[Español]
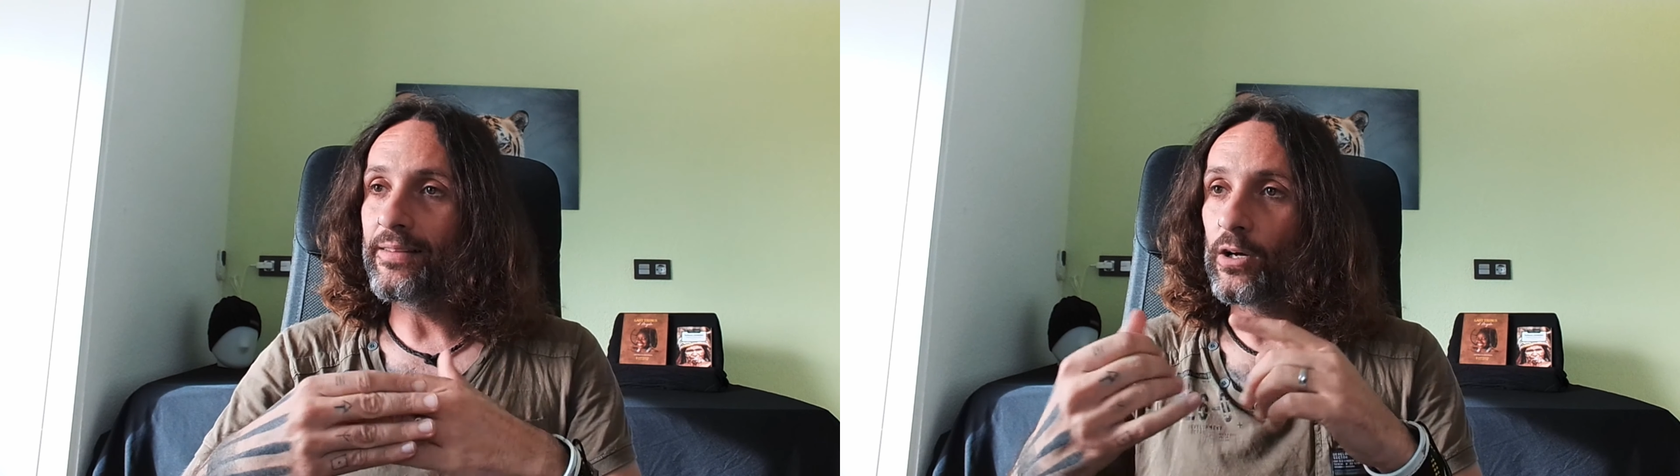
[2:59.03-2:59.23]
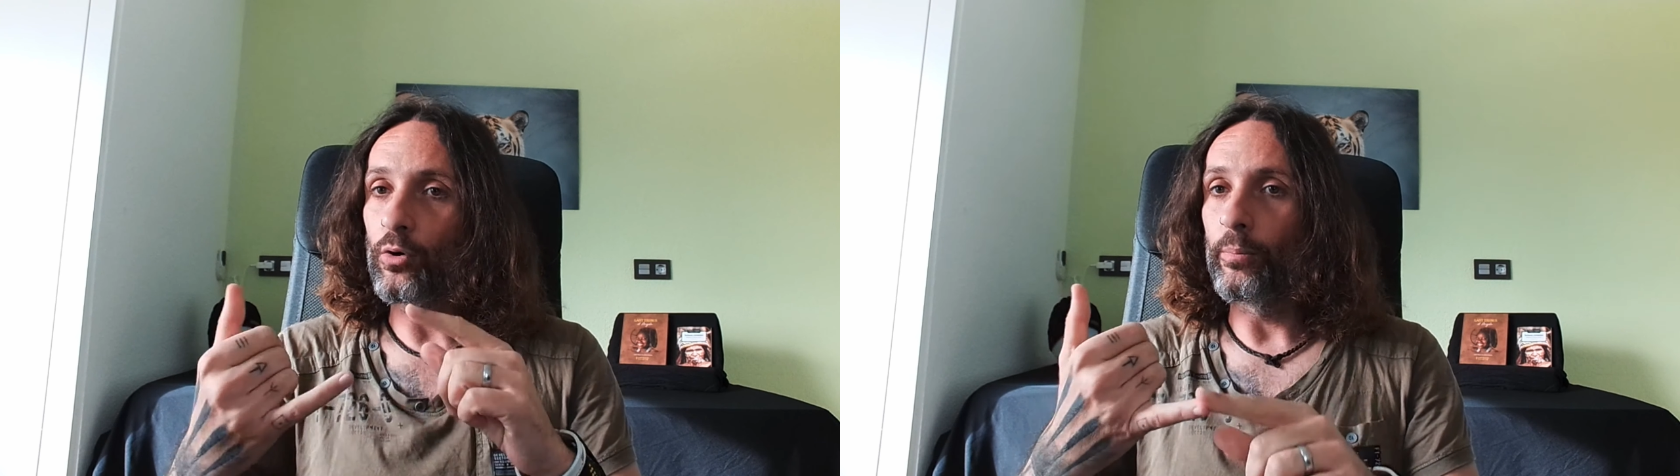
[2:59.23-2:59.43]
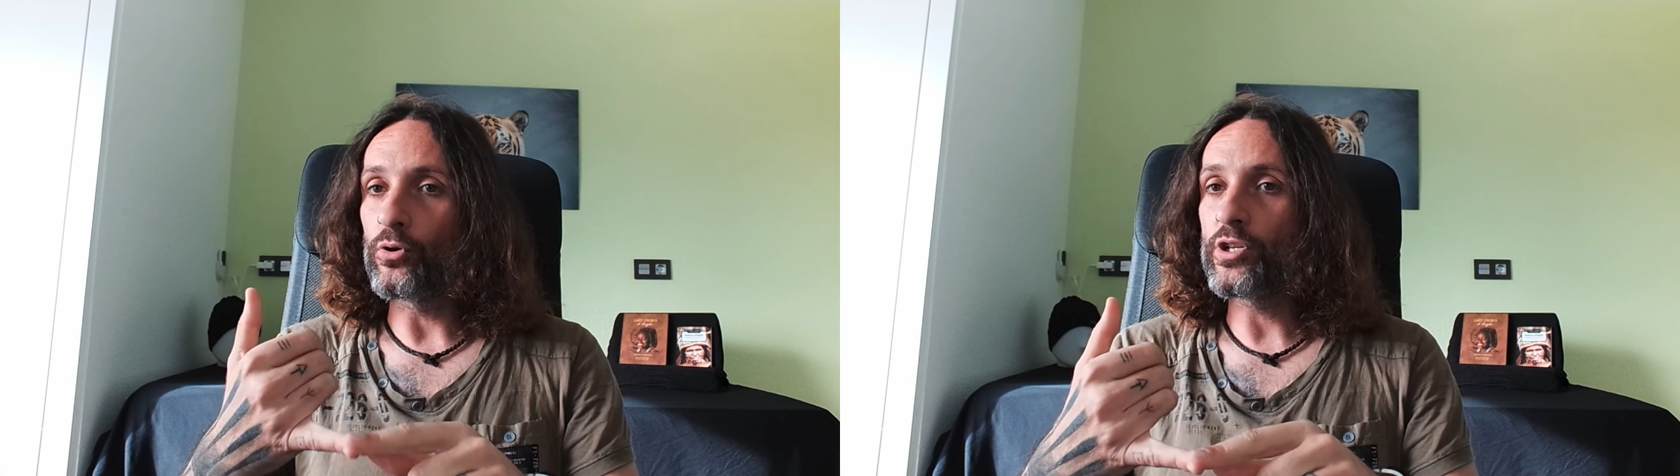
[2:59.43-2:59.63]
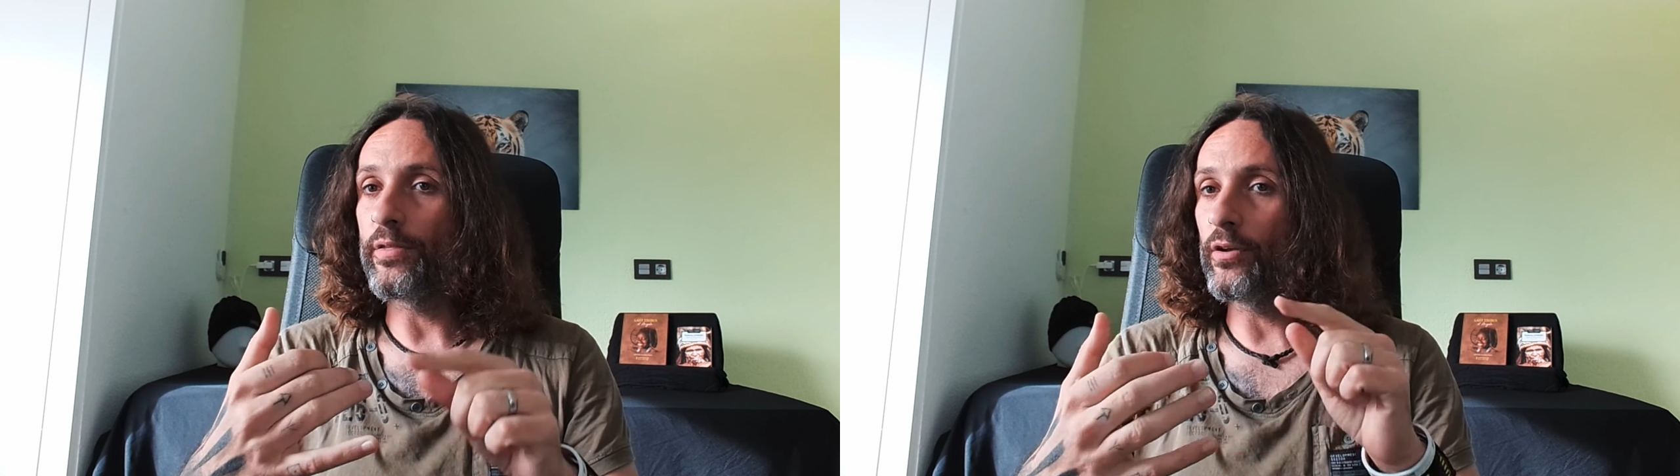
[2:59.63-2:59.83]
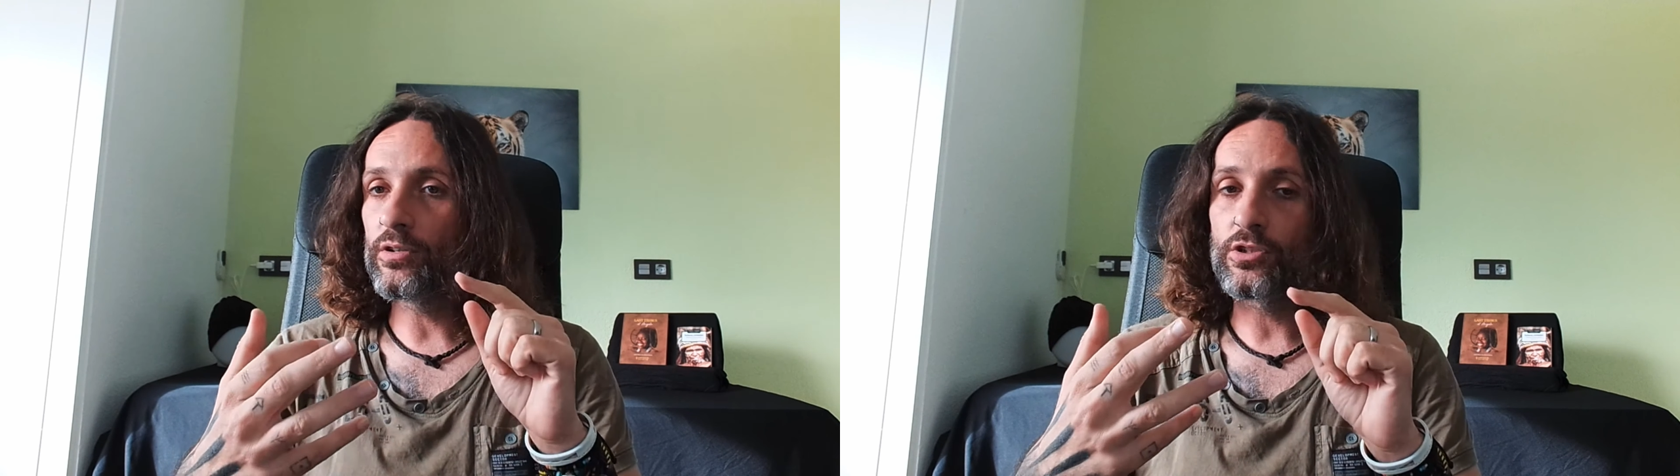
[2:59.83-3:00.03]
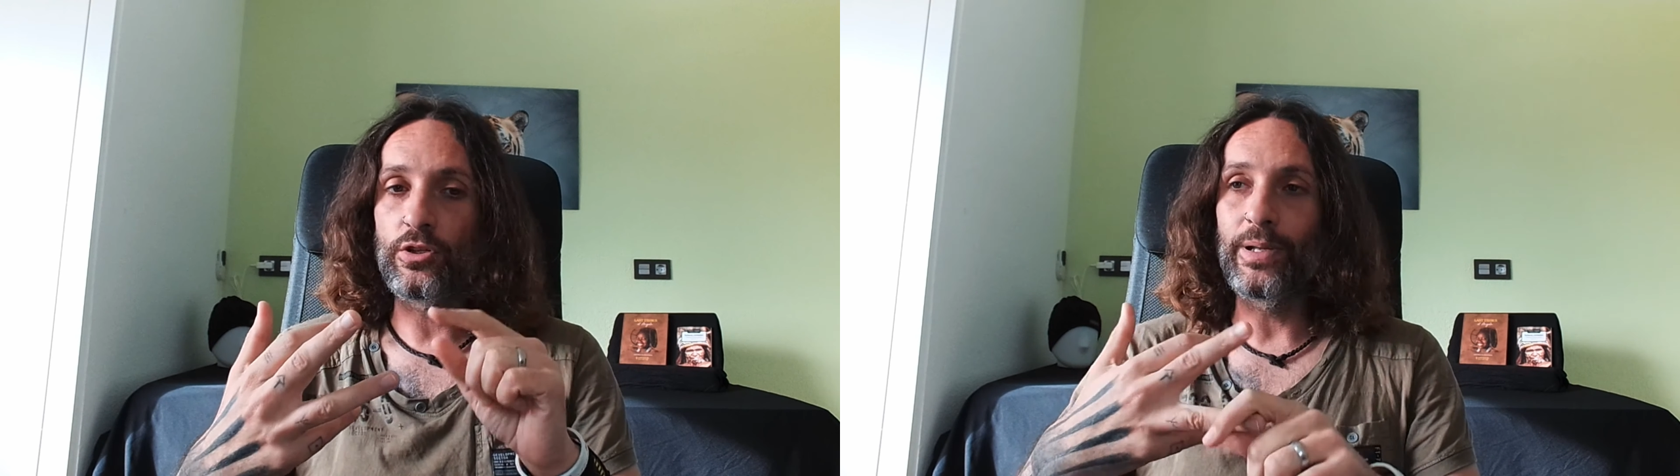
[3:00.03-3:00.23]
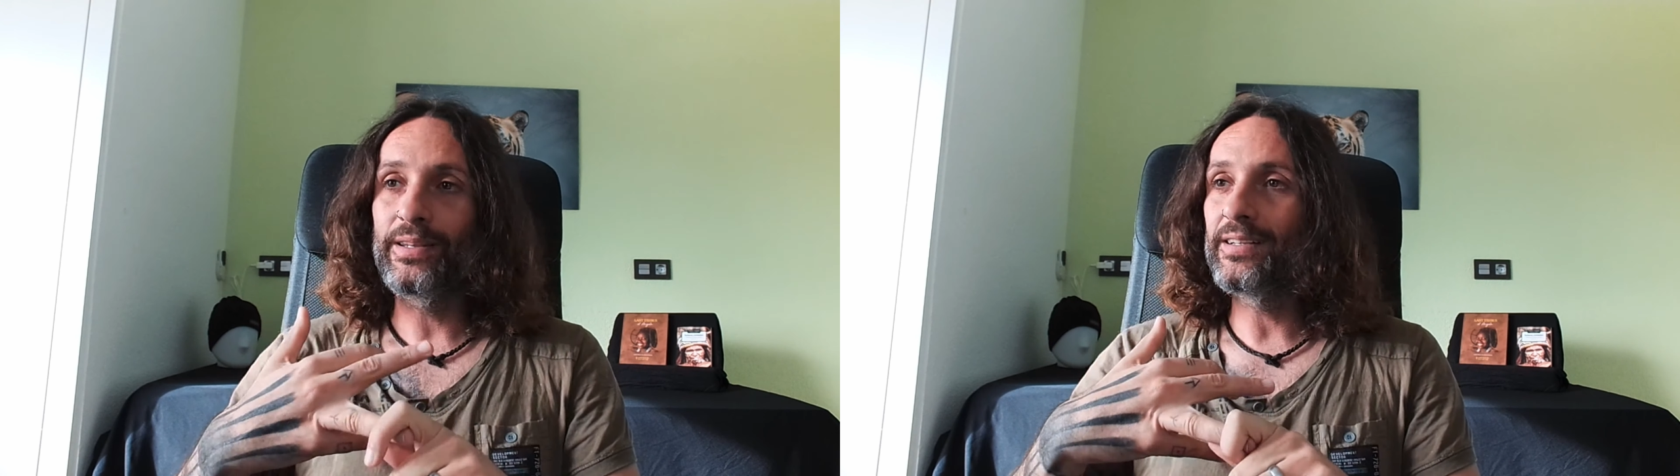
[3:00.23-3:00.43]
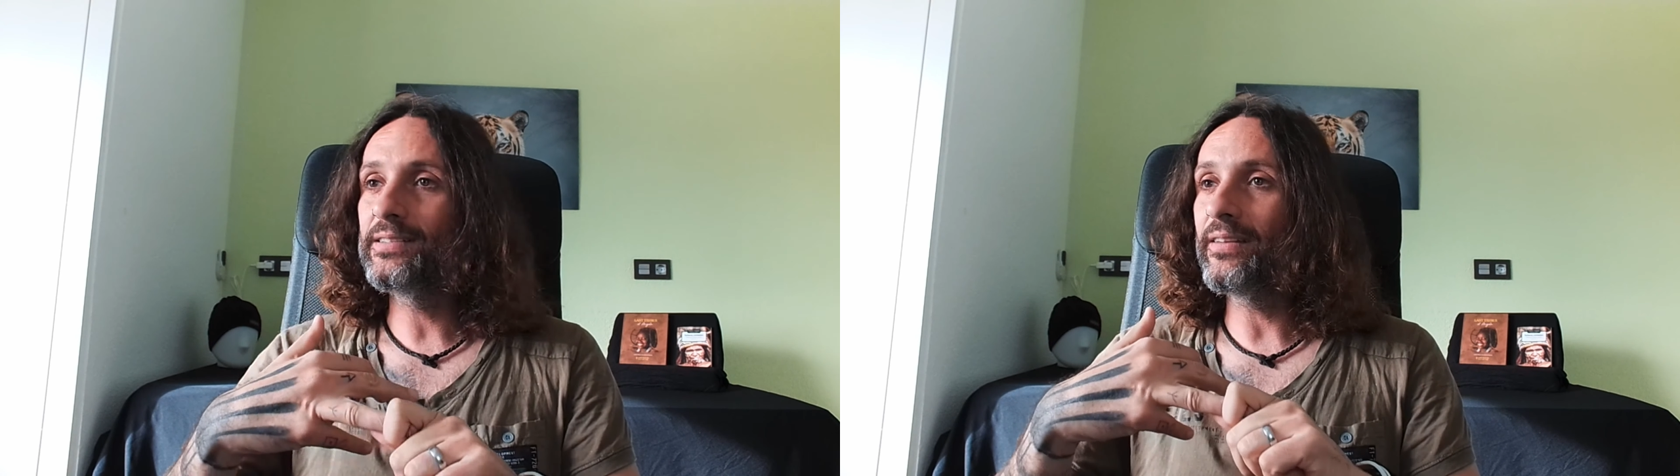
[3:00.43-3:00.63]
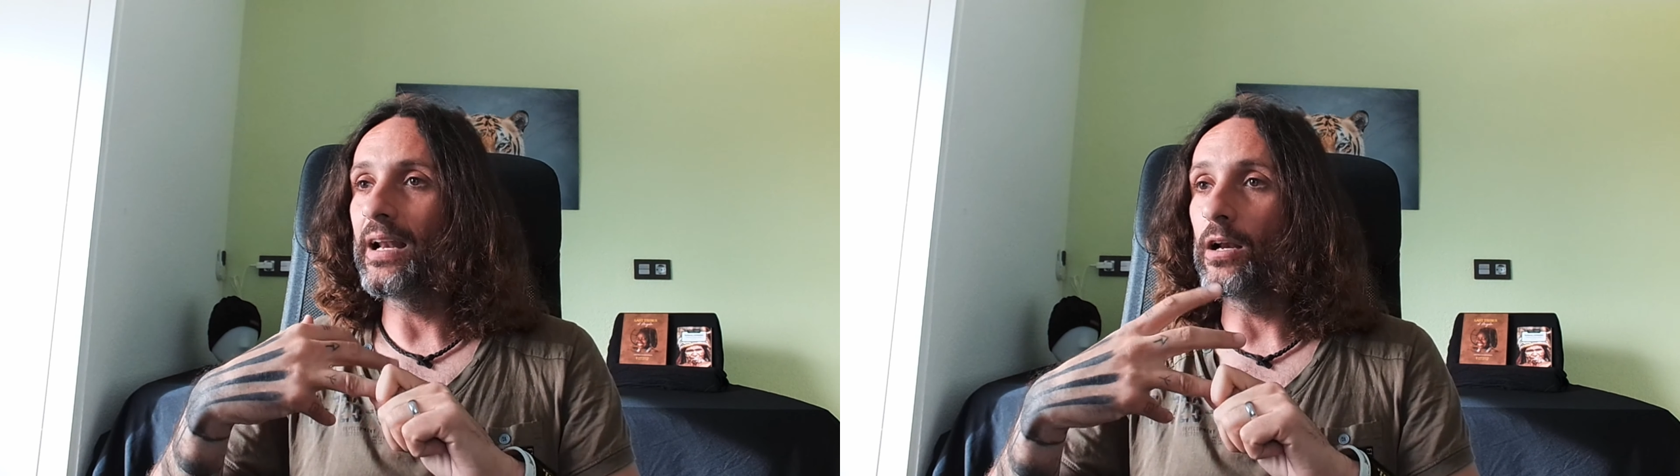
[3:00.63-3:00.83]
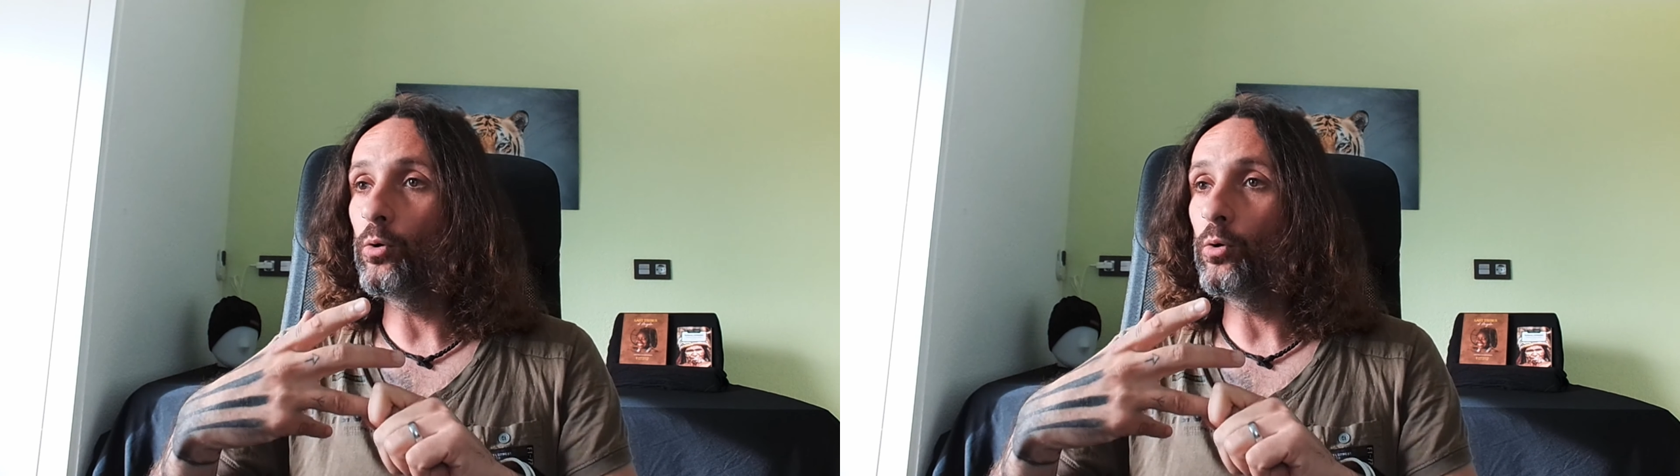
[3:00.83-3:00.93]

de la composición, estoy pendiente de la